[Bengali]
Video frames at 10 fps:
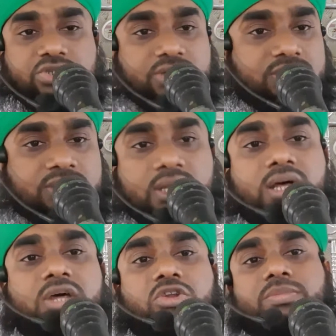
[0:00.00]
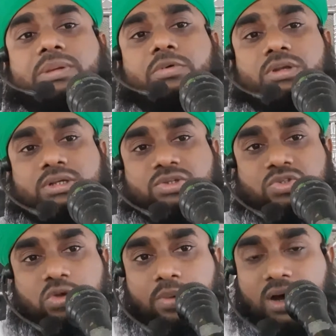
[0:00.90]
জিন্দা নবী বলি
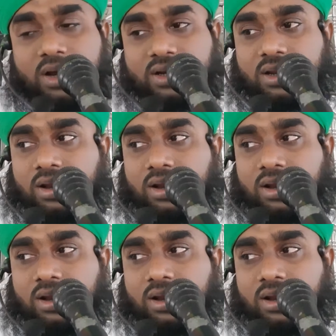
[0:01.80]
সোবাহান